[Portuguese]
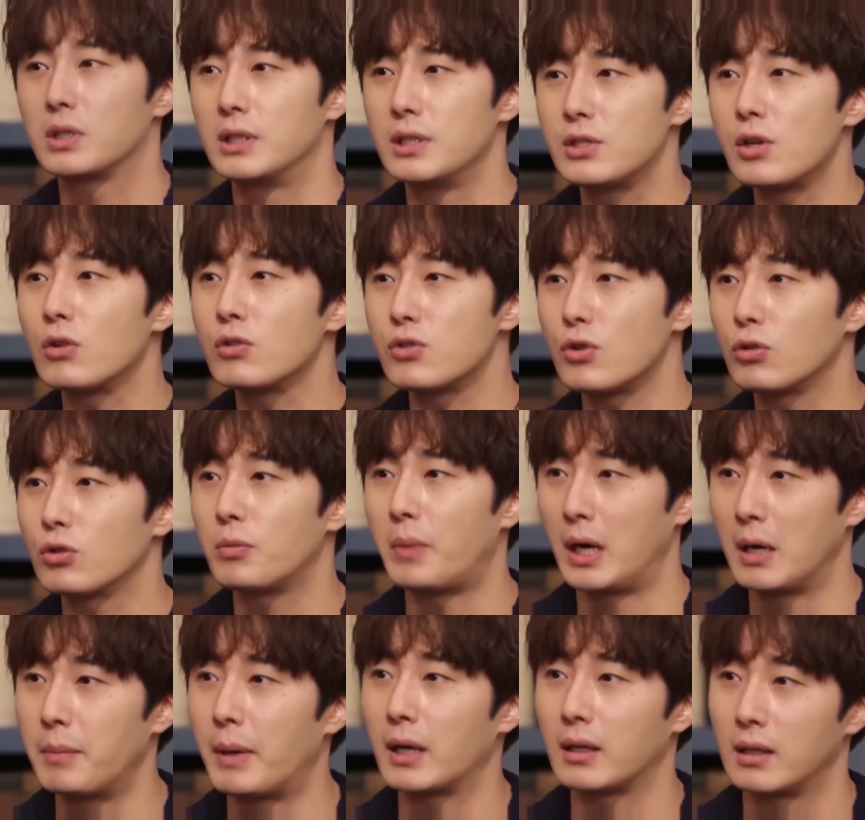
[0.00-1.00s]

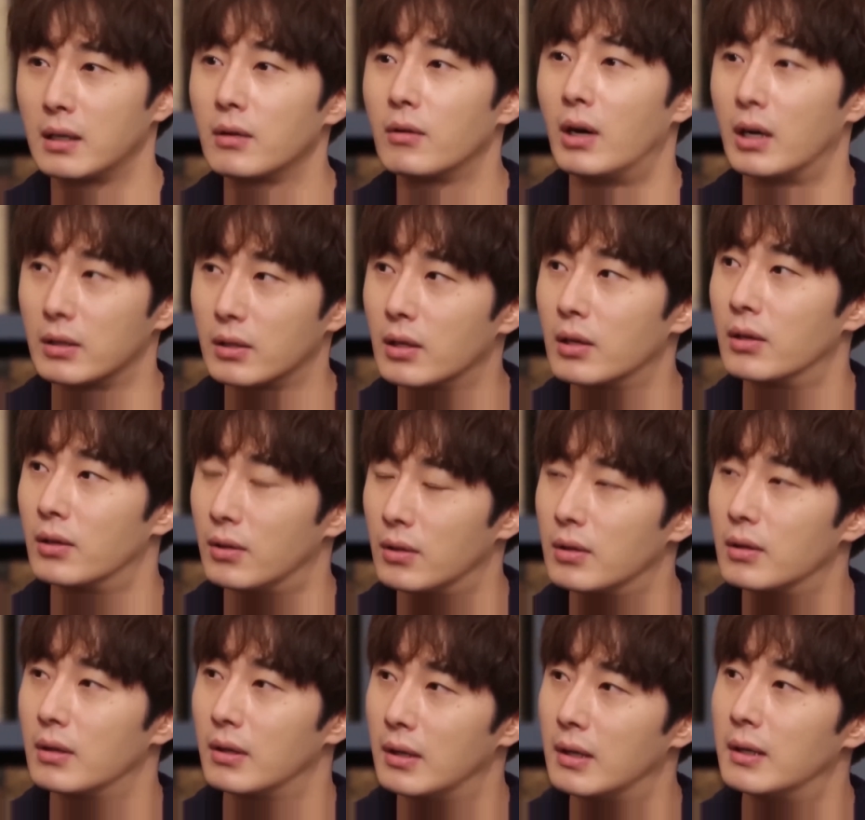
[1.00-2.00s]
2006,
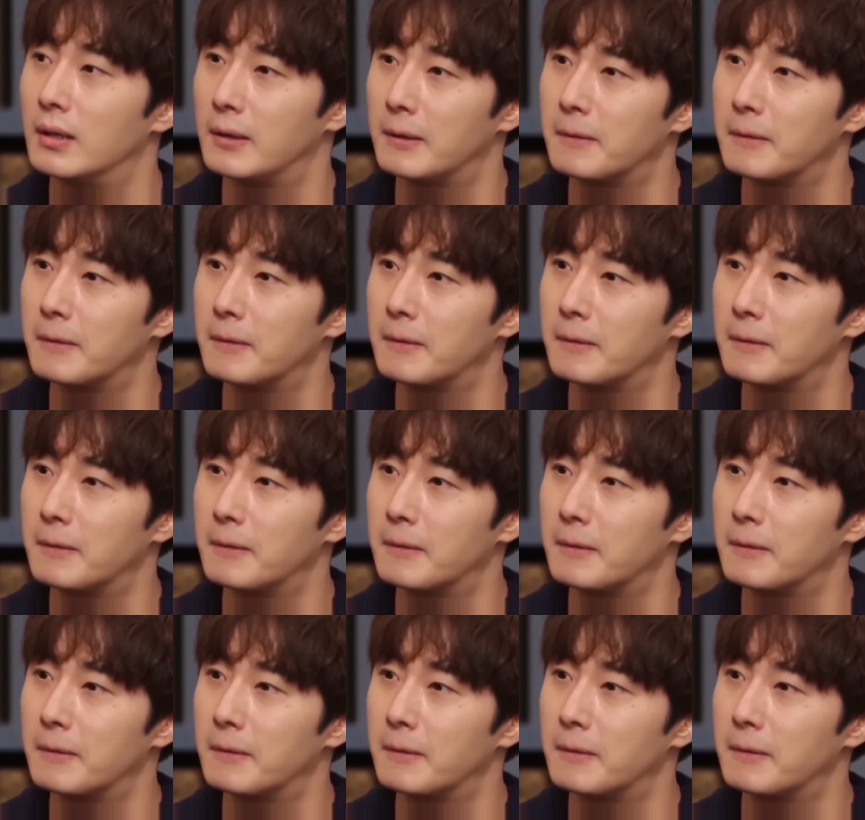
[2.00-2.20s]
ele sofreu um